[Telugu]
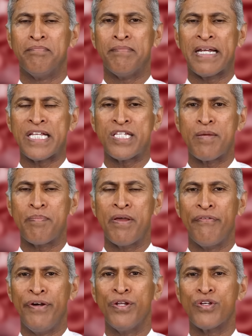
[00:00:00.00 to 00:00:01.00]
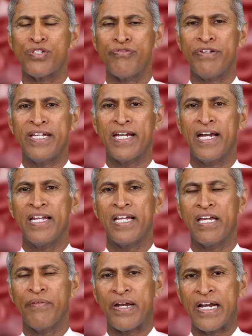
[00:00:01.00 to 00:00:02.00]
మనం చెప్పే వీడియోస్ విని కానీ
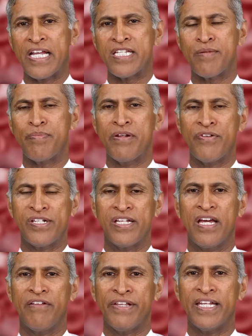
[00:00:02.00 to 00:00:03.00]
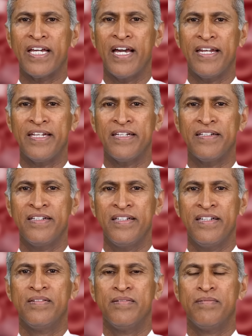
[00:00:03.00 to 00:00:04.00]
ఇంకెవరన్నా చెప్పిన విషయాలు విని కానీ
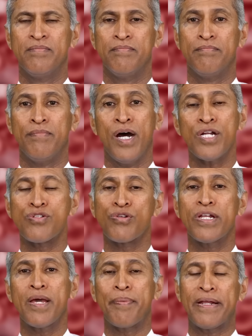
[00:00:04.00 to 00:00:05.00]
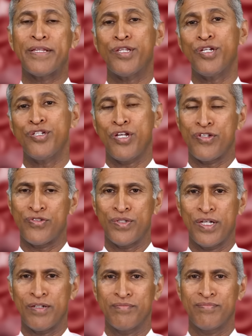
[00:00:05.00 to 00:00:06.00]
మార్చుకునే ప్రయత్నం
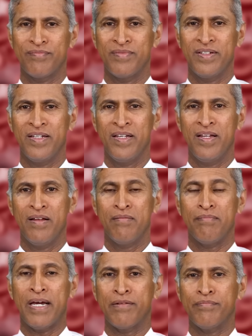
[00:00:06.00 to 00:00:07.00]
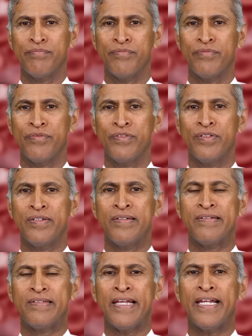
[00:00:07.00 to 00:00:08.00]
చేస్తారు మనం
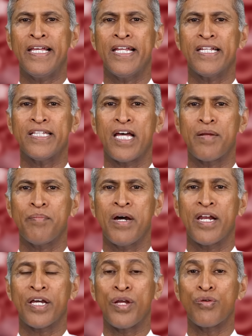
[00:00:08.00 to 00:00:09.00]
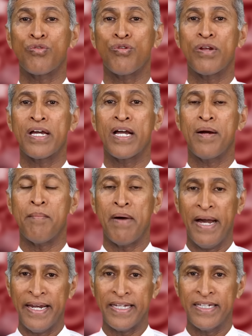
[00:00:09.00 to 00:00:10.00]
శరీర ధర్మాలకు అనుకూలంగా మారి